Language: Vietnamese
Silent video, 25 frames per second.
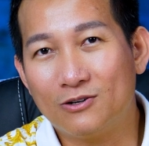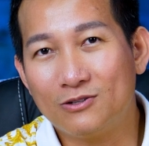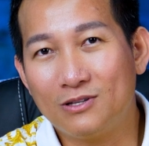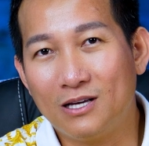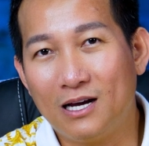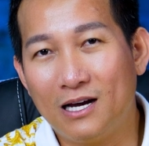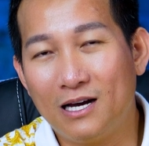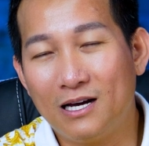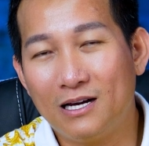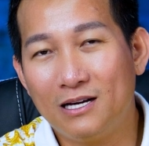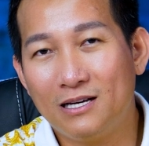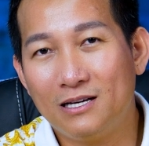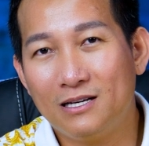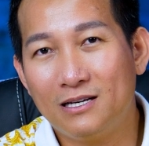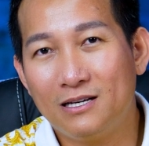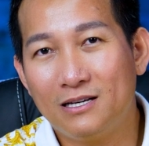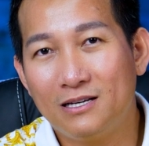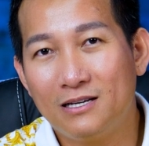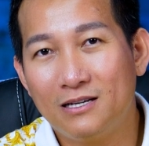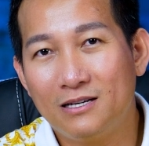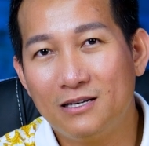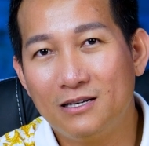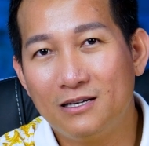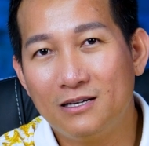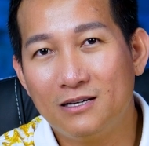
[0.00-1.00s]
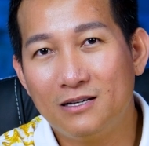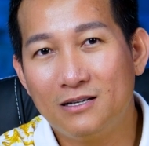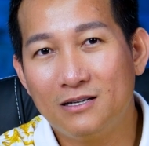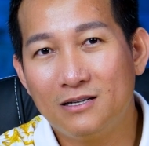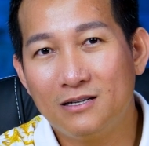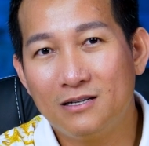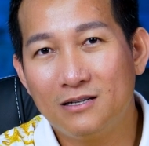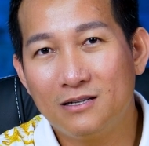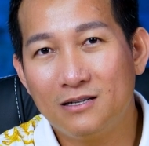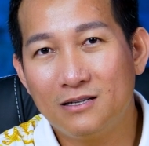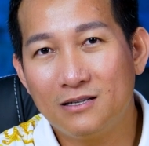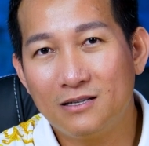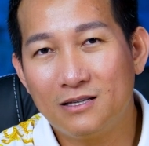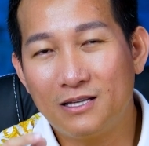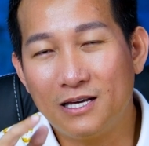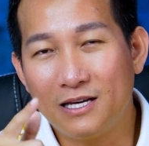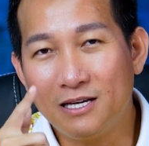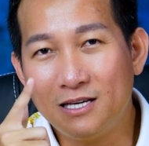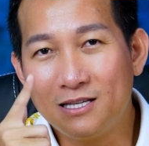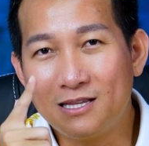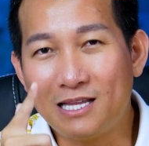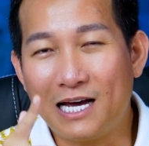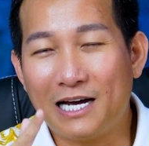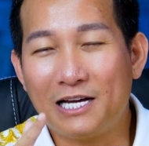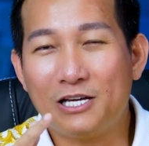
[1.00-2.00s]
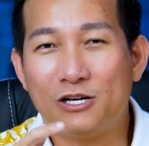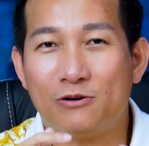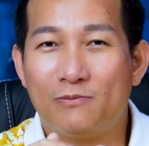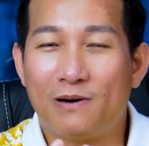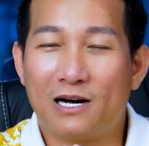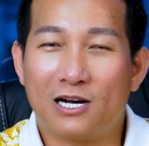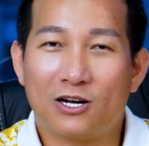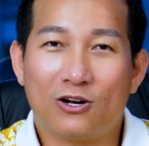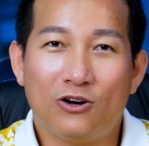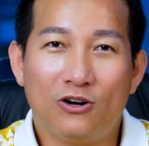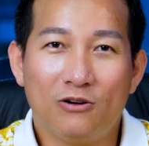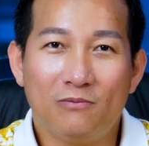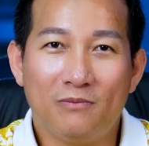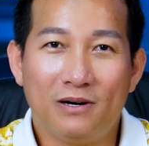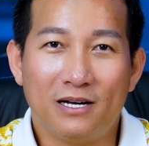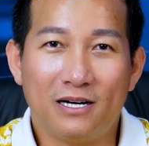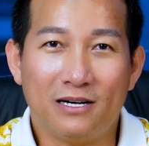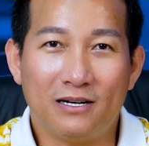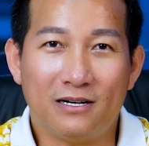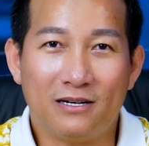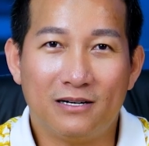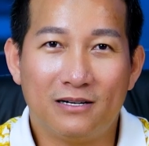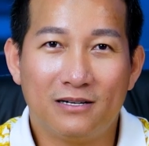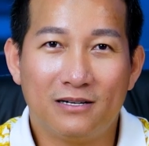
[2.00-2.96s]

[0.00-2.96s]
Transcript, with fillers: có thể chỉ tay vào mặt con mình